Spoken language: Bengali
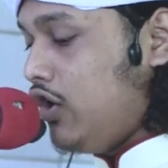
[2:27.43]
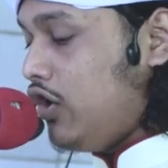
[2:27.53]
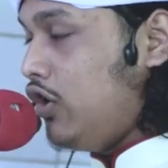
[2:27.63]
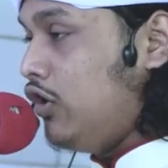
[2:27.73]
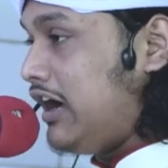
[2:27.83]

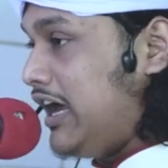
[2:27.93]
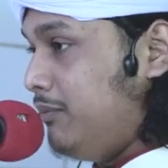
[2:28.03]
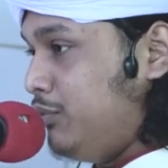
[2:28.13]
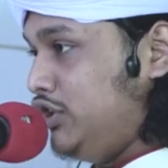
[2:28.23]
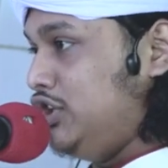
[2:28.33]
অহংকারে
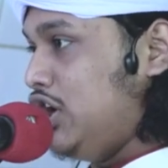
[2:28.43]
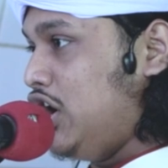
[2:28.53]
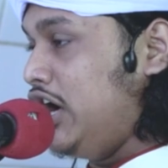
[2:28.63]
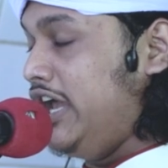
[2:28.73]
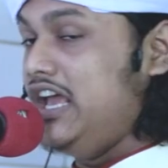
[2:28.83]
পতিত
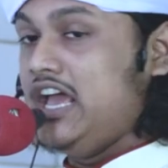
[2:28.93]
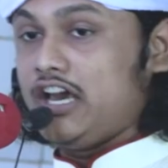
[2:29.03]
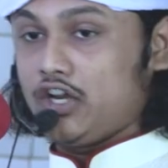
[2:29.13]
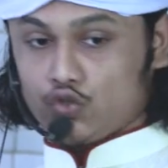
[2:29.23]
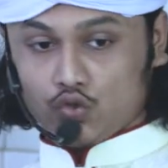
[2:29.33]
হয়
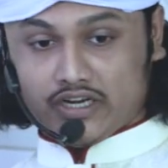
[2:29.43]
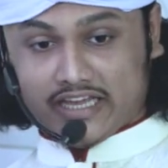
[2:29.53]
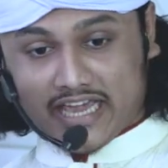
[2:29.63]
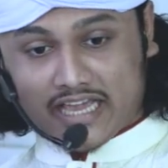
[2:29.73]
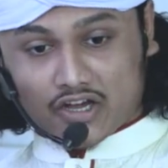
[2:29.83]
রসুল
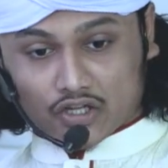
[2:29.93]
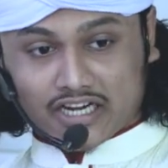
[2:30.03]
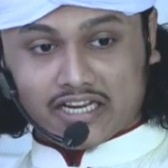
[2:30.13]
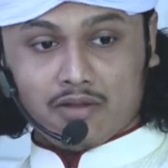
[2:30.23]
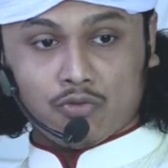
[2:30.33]
এই
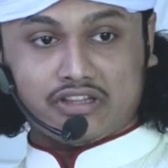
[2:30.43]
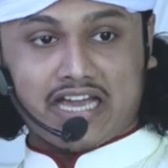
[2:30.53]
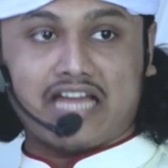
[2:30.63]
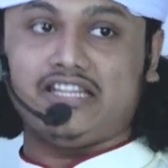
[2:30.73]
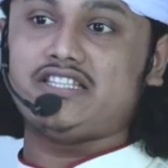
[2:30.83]
কথাটার মধ্যে
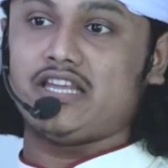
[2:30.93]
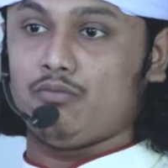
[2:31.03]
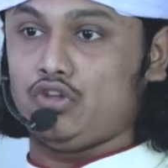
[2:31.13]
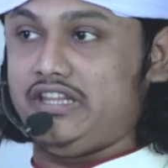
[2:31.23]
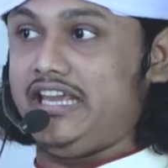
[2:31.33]
হাদিসের
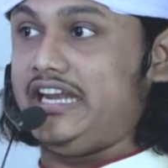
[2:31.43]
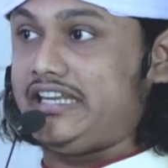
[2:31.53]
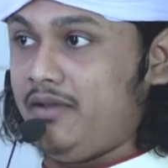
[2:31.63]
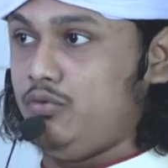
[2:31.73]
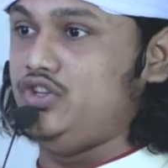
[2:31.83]
মধ্যে
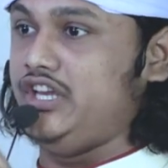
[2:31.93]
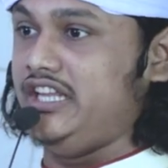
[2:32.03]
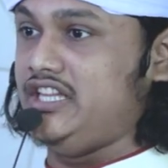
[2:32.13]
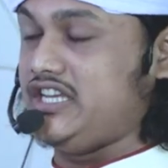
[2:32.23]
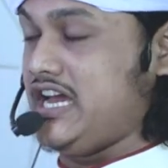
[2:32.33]
এটাই বুঝিয়ে
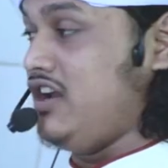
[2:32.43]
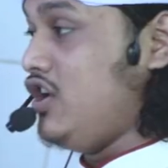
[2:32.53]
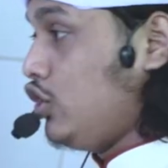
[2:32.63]
দিচ্ছেন